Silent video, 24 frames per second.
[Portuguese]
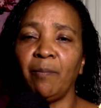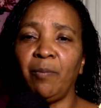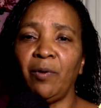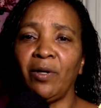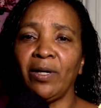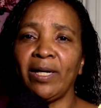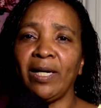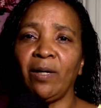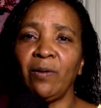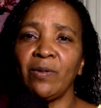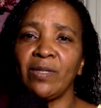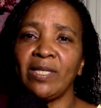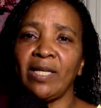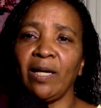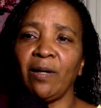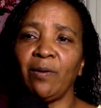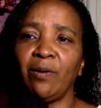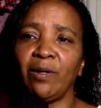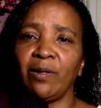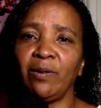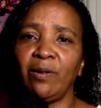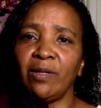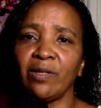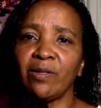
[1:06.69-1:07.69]
porque o
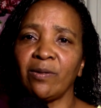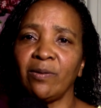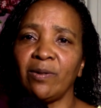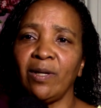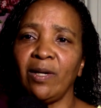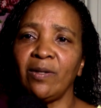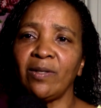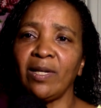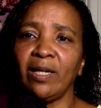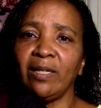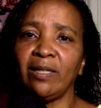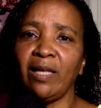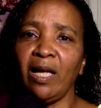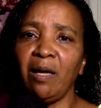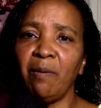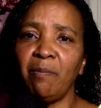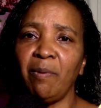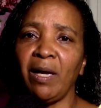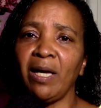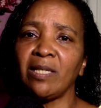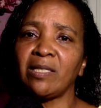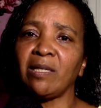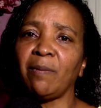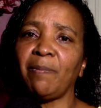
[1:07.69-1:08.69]
Senhor nosso Deus, Ele
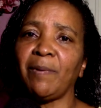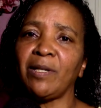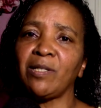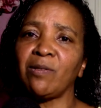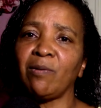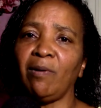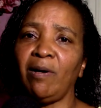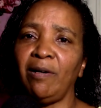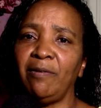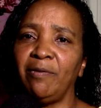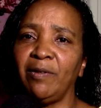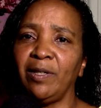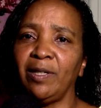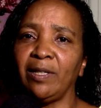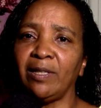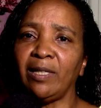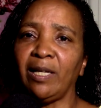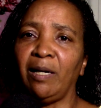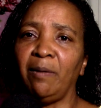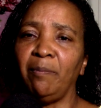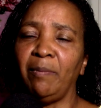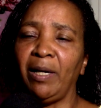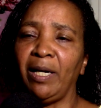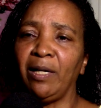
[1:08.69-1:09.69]
tem bênção para a sua vida
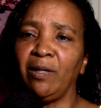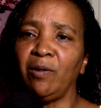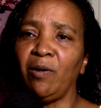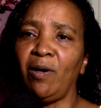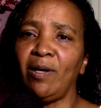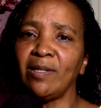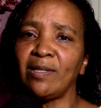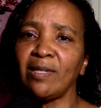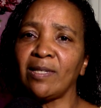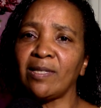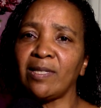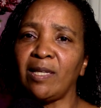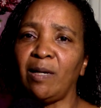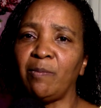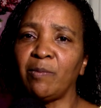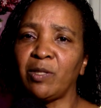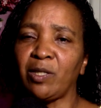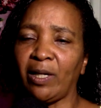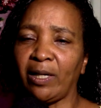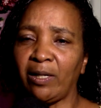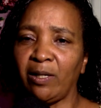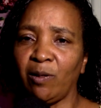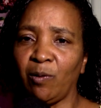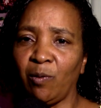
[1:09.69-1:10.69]
também. Nós
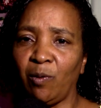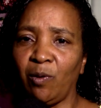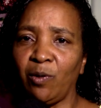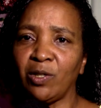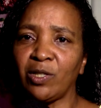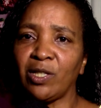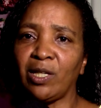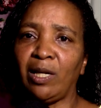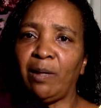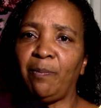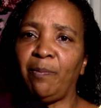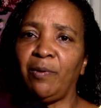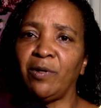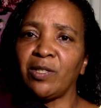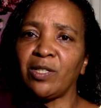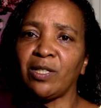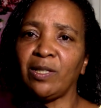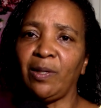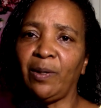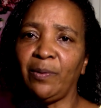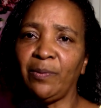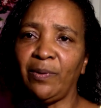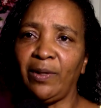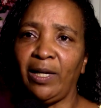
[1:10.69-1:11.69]
estamos aqui hoje na
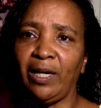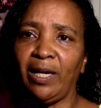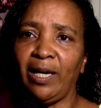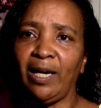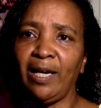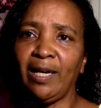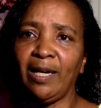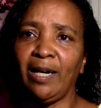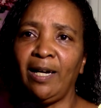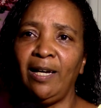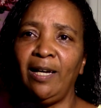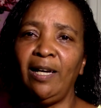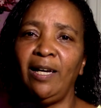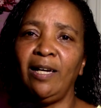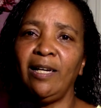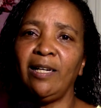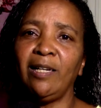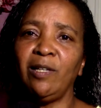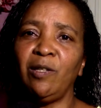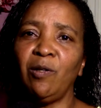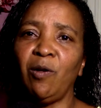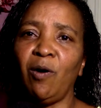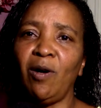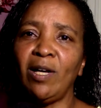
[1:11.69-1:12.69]
Ponte da Aldeia
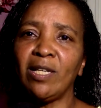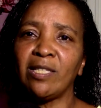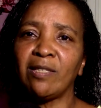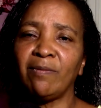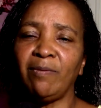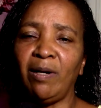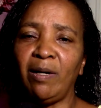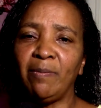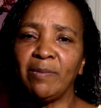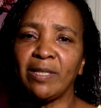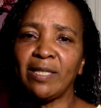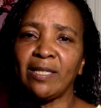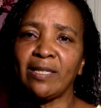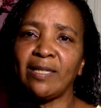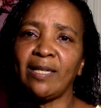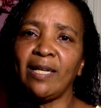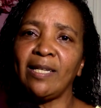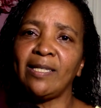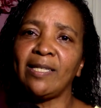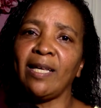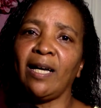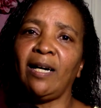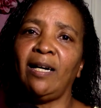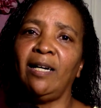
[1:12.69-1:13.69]
e nós vamos
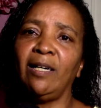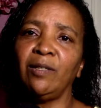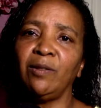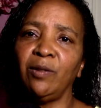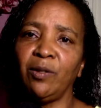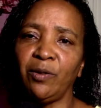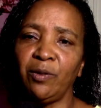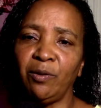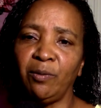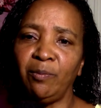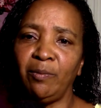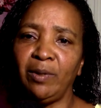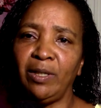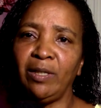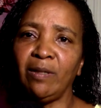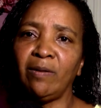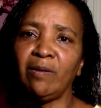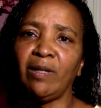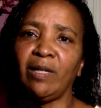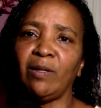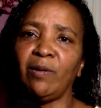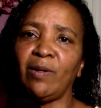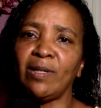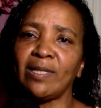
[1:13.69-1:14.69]
estar encerrando no
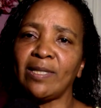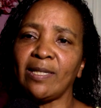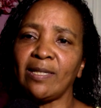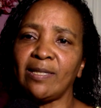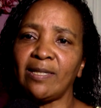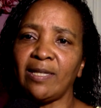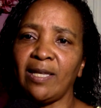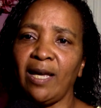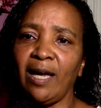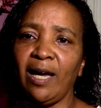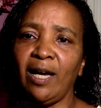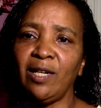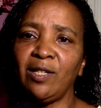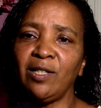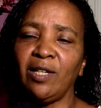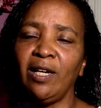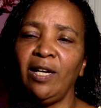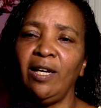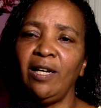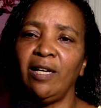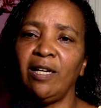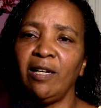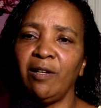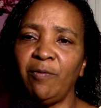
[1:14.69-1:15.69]
domingo na nossa sede
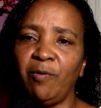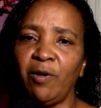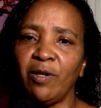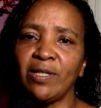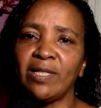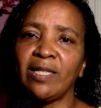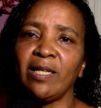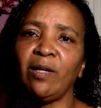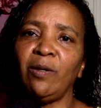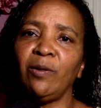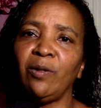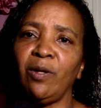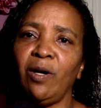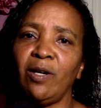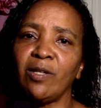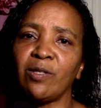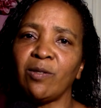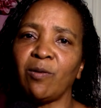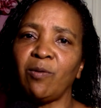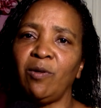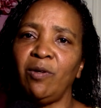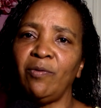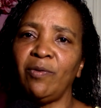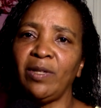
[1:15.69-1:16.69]
e você é o
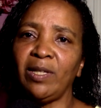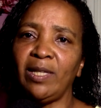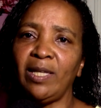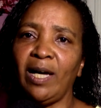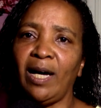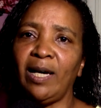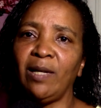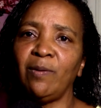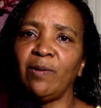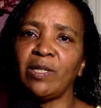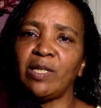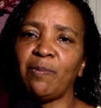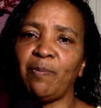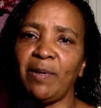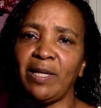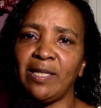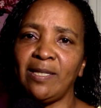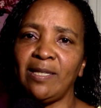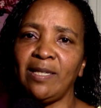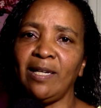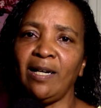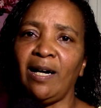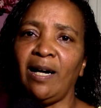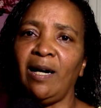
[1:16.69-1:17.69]
nosso convidado
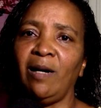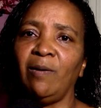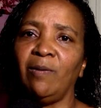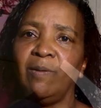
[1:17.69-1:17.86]
especial.